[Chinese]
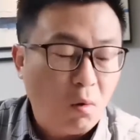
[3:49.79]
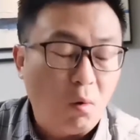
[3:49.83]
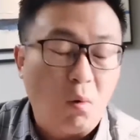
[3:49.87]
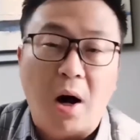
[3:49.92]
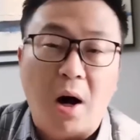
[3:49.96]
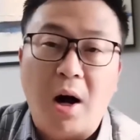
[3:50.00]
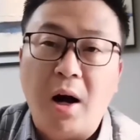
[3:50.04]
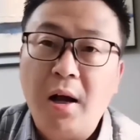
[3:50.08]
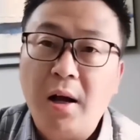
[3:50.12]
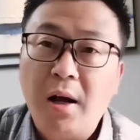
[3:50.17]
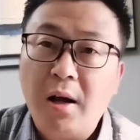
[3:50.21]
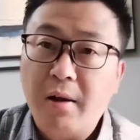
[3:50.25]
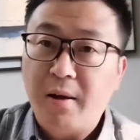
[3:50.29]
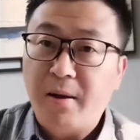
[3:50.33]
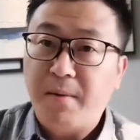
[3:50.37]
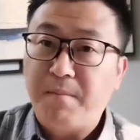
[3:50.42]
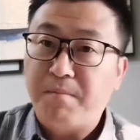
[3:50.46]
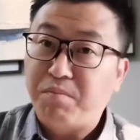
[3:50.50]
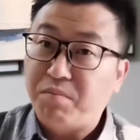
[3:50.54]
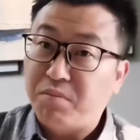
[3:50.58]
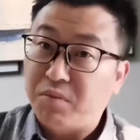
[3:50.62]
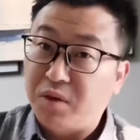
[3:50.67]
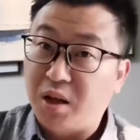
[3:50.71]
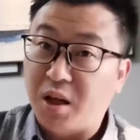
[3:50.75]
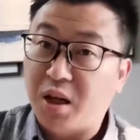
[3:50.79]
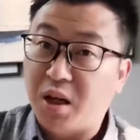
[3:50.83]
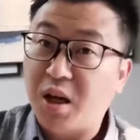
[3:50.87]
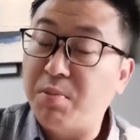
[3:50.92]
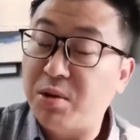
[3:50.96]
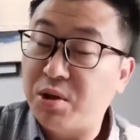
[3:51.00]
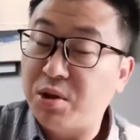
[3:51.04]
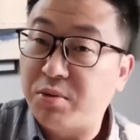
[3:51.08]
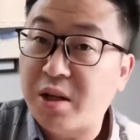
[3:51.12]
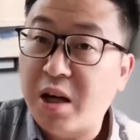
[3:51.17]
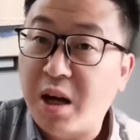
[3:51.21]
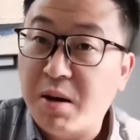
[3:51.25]
哇，你根
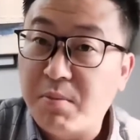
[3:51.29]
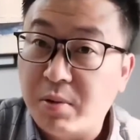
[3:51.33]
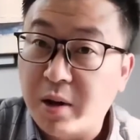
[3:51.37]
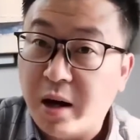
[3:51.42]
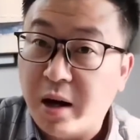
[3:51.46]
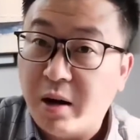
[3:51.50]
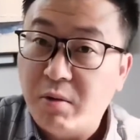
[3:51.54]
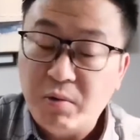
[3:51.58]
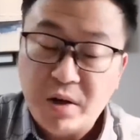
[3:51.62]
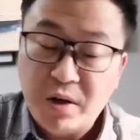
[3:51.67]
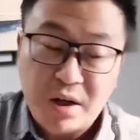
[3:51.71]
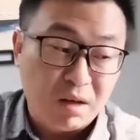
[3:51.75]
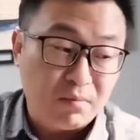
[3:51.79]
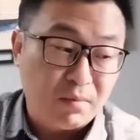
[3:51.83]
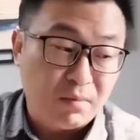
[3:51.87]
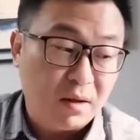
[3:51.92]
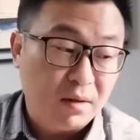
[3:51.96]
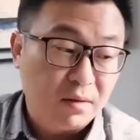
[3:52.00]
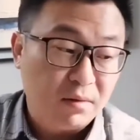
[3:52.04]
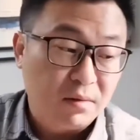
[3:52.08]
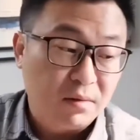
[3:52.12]
本就唱不了，为什么？